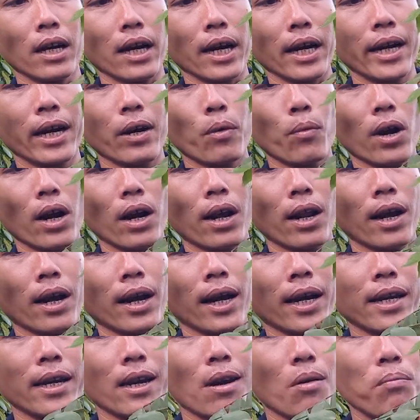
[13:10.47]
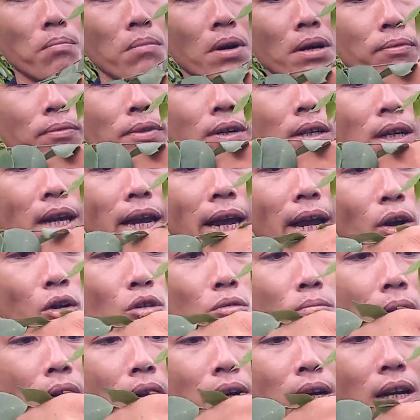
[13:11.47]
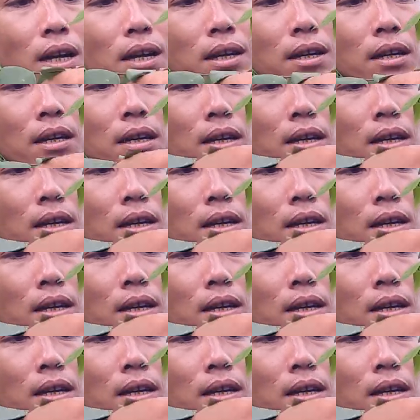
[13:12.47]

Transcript: gãy hay hoặc là cây giống bên vườn nhà của mực á